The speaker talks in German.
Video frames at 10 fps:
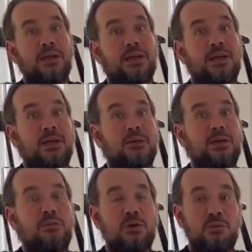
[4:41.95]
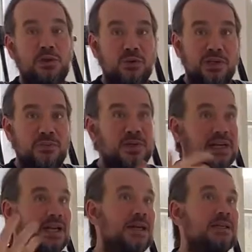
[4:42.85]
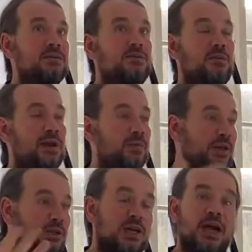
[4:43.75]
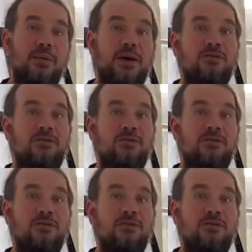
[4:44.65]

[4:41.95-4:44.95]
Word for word: ähm, ich möchte mich nur inspirieren lassen für meine Bachelorarbeit,